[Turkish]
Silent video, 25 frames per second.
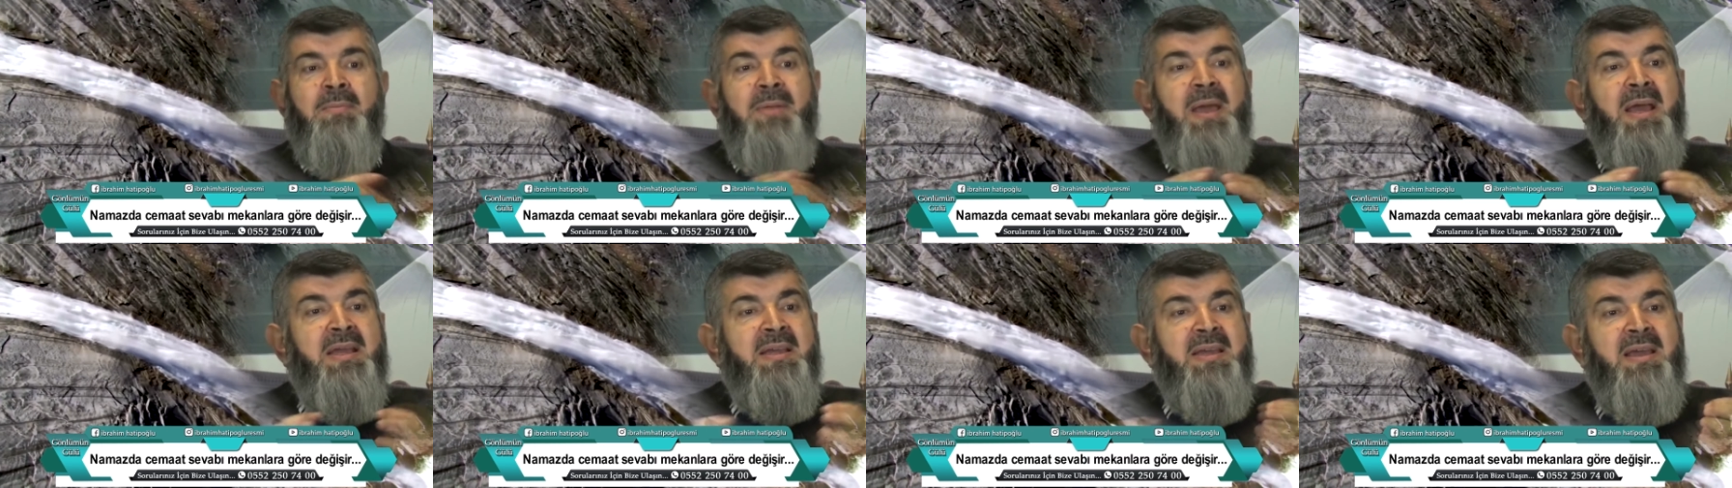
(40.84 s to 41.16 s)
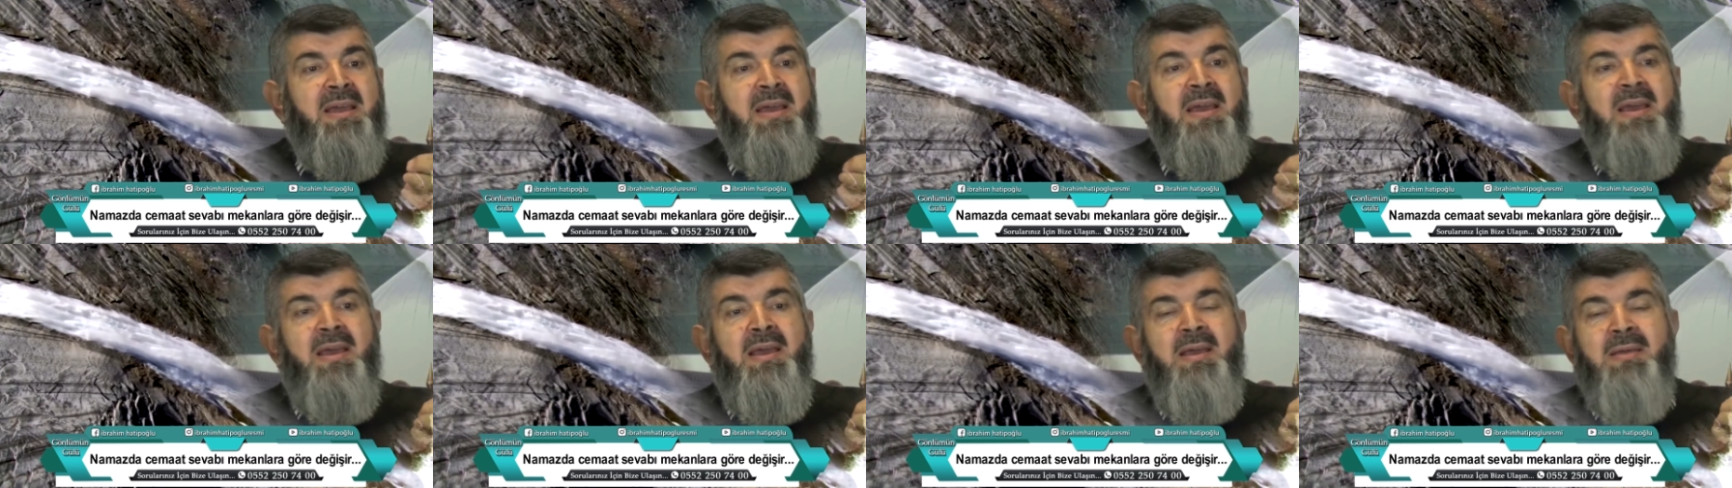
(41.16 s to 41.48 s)

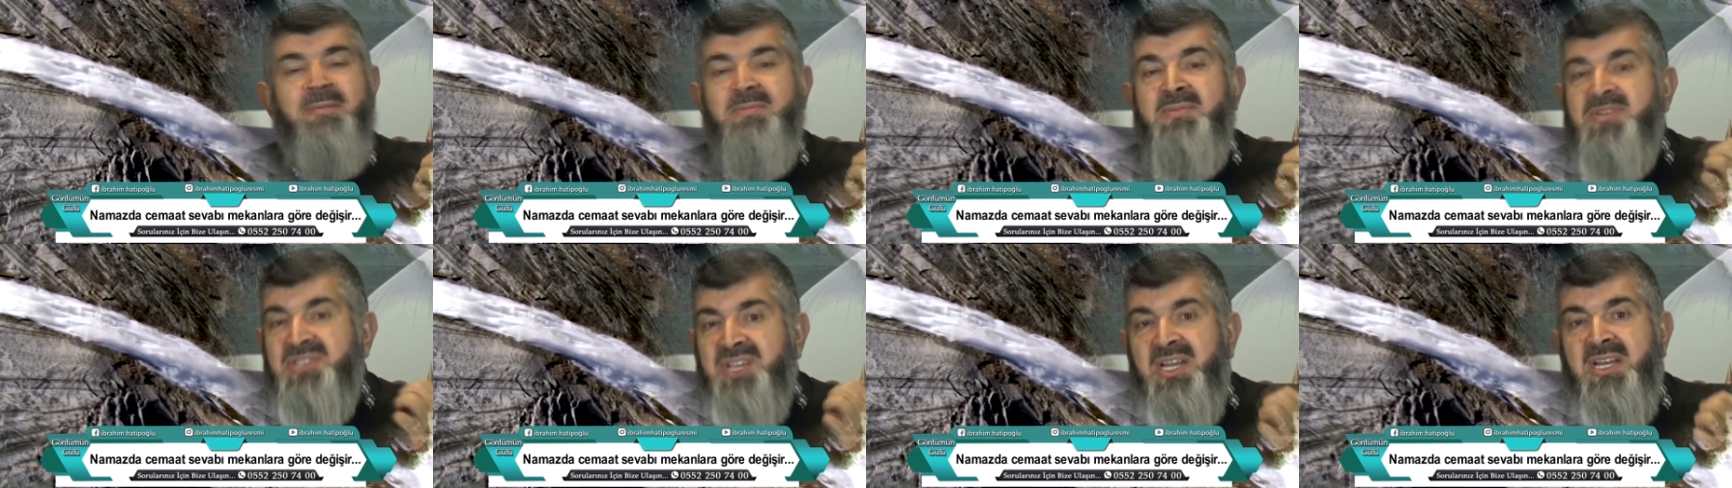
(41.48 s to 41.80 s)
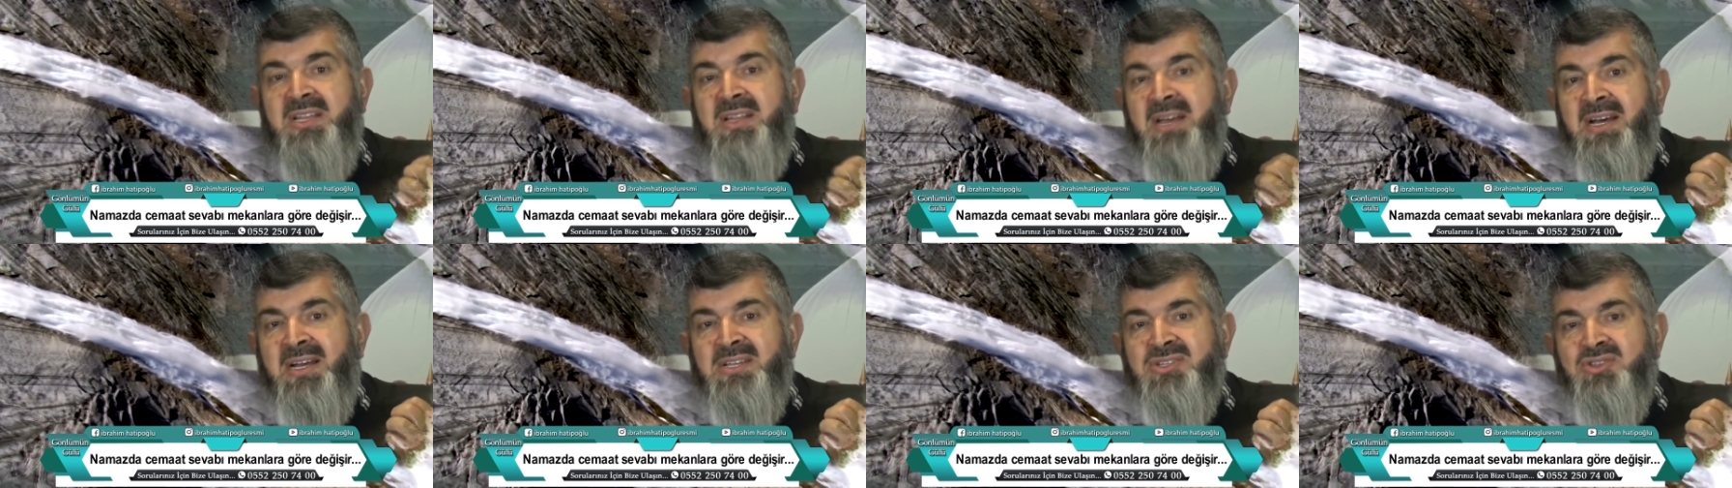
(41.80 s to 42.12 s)
Peki bir
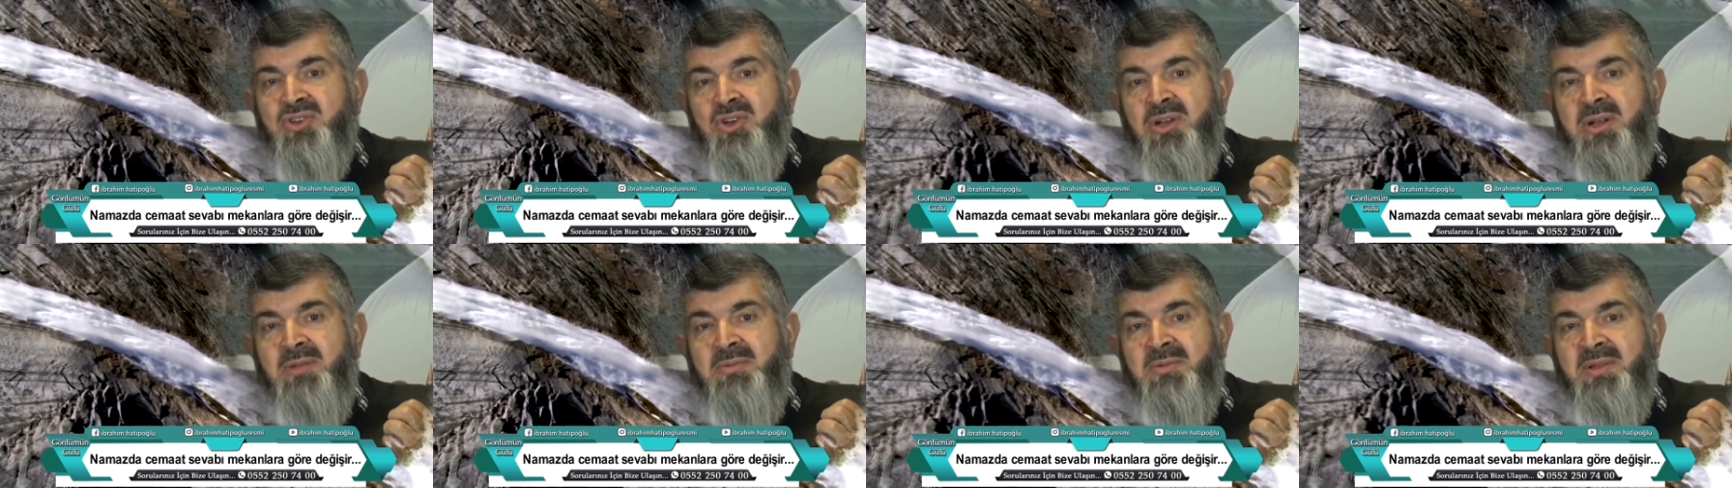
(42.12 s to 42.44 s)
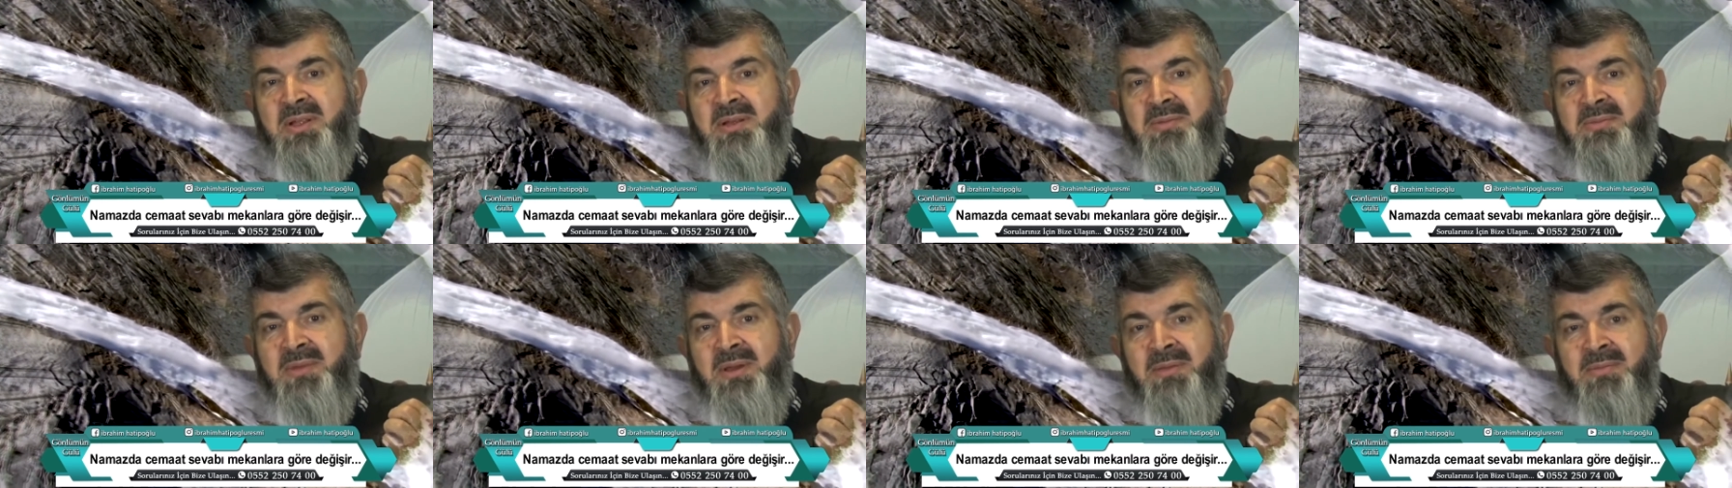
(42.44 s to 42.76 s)
şey daha
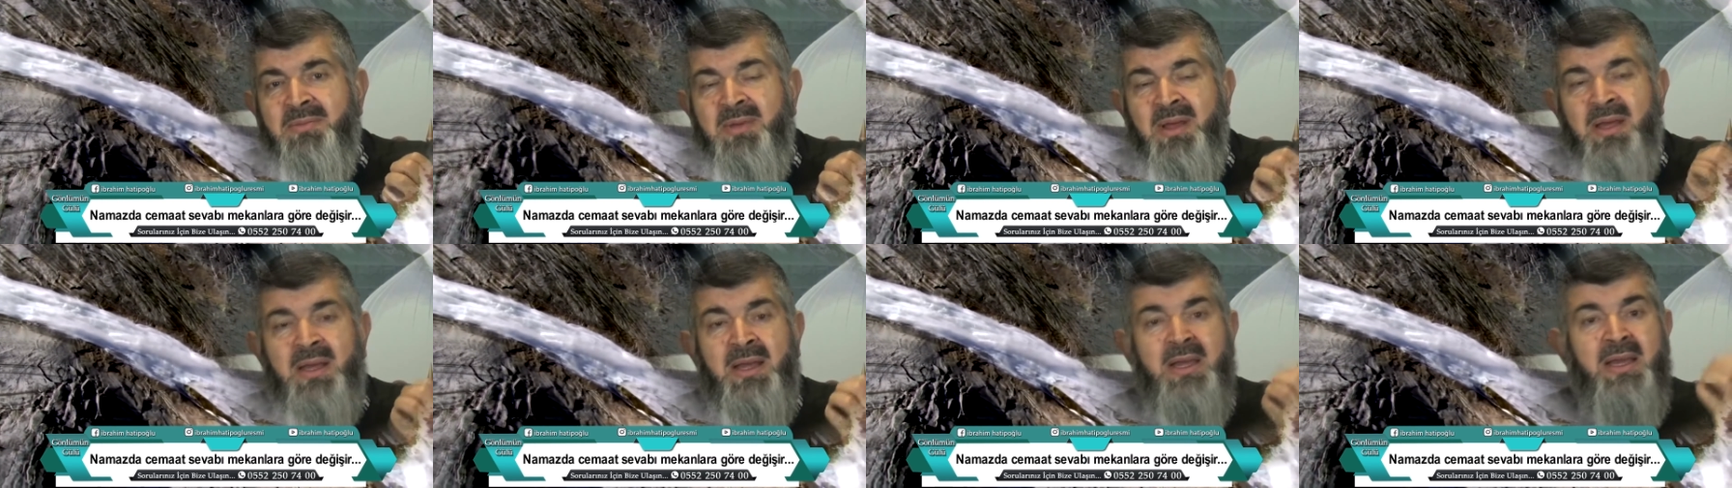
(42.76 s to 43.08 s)
sorabilir miyim?